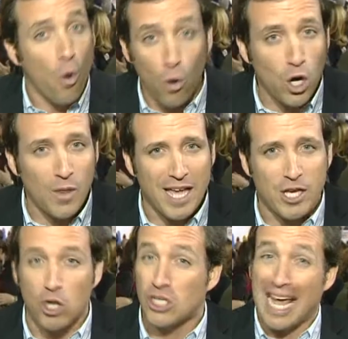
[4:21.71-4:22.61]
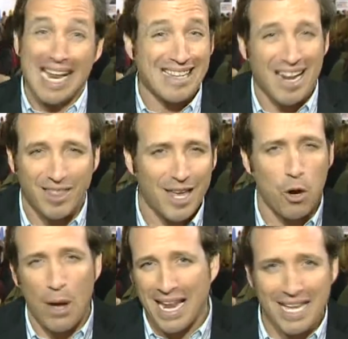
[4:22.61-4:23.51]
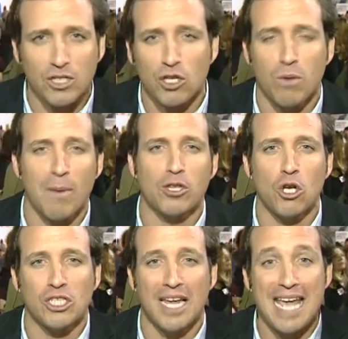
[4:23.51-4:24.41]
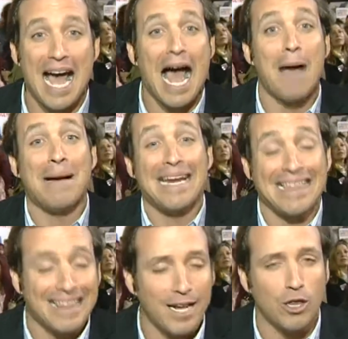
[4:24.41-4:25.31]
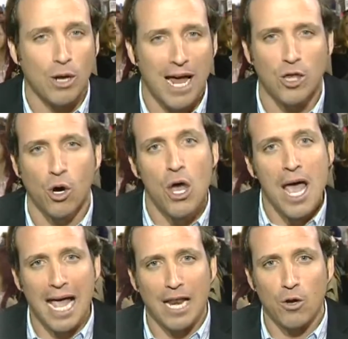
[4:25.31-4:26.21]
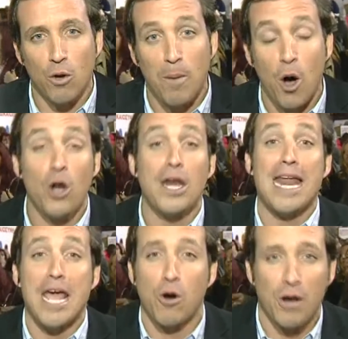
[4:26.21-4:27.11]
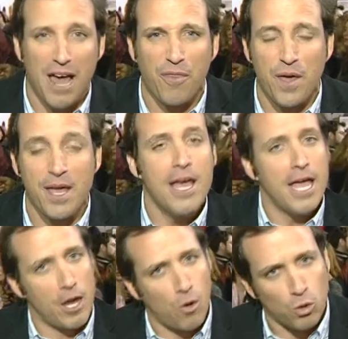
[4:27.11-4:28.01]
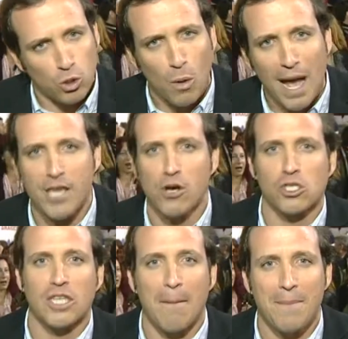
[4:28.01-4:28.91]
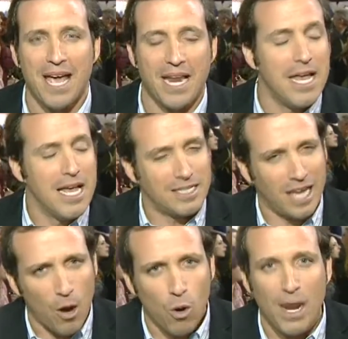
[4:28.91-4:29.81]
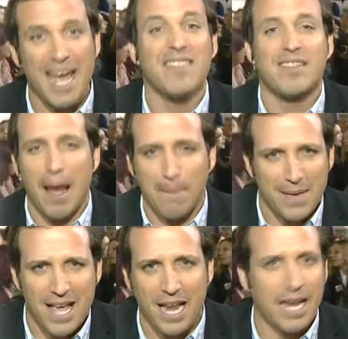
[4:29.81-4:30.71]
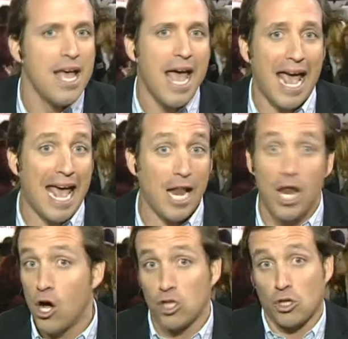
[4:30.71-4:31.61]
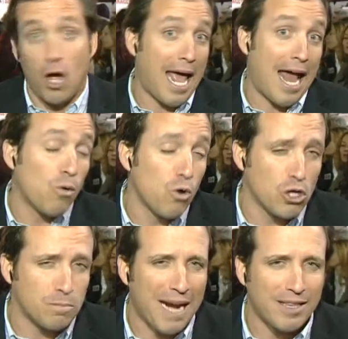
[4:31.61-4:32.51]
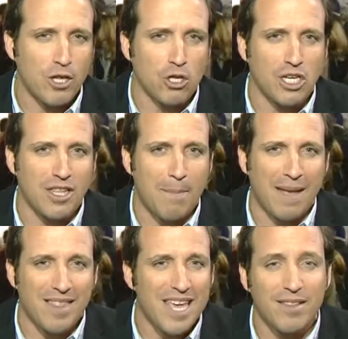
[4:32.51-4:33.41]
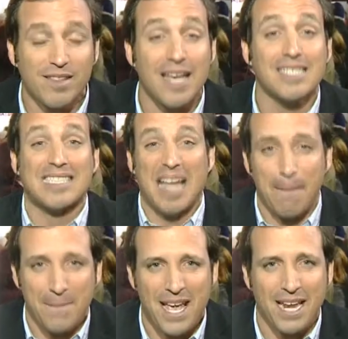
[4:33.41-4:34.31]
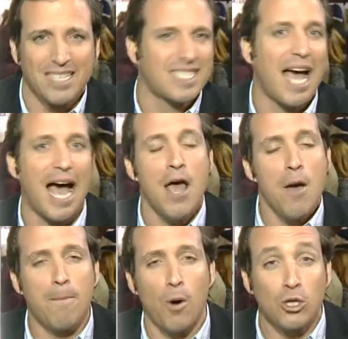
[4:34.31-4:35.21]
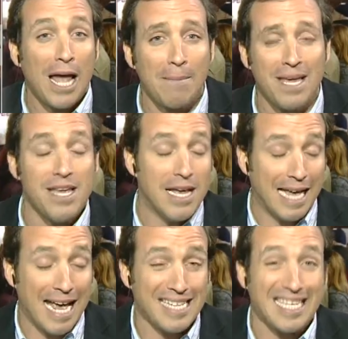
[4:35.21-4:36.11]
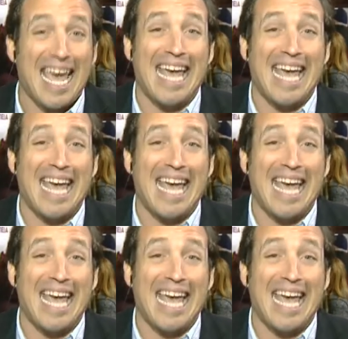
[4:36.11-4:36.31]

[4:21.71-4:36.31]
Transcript: Uno de ellos, el tercero, en estos momentos sería Amanecer Dorado, el grupo neonazi, y junto a ellos también se une también eh, los, eh, algunos partidos independientes, también está Potami, que es